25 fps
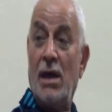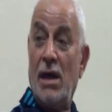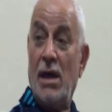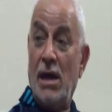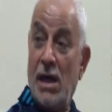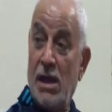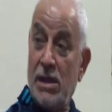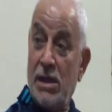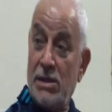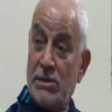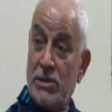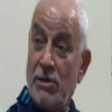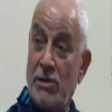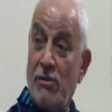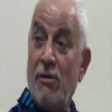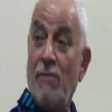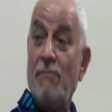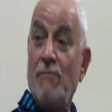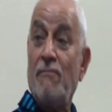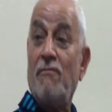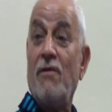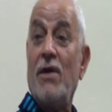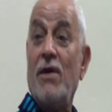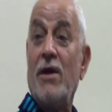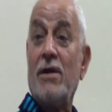El
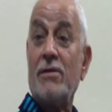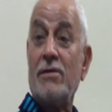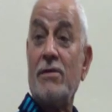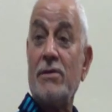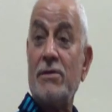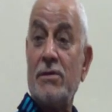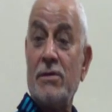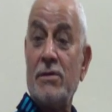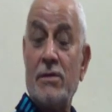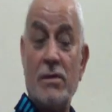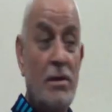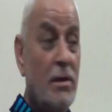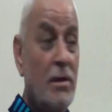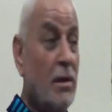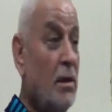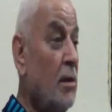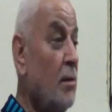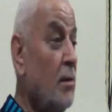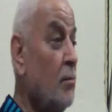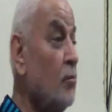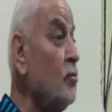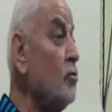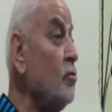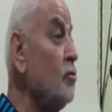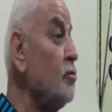cevap vardır.
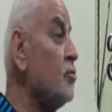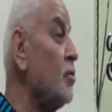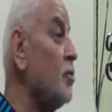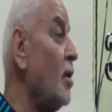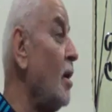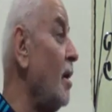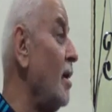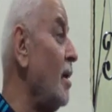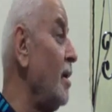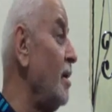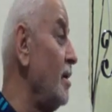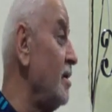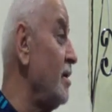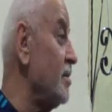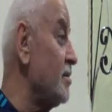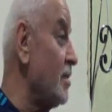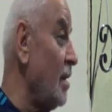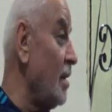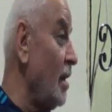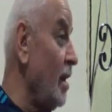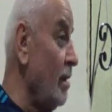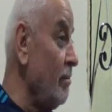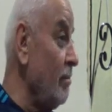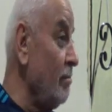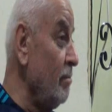Musa
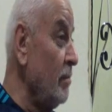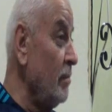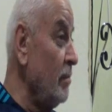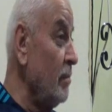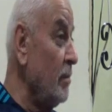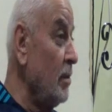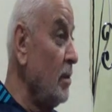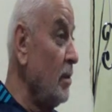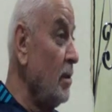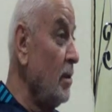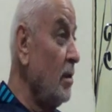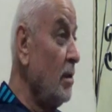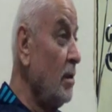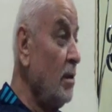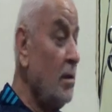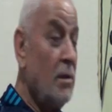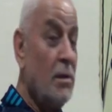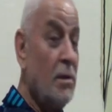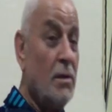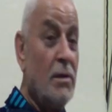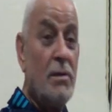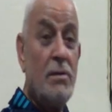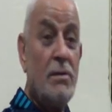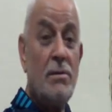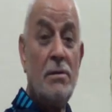aleyhisselam
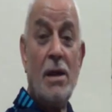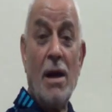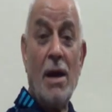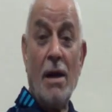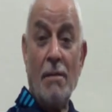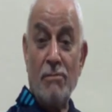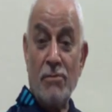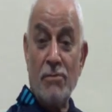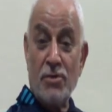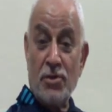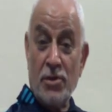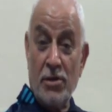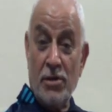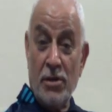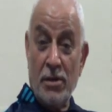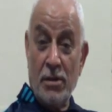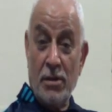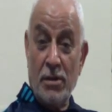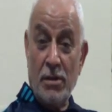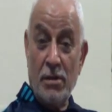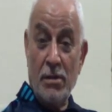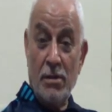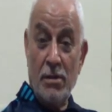ne yapmıştır?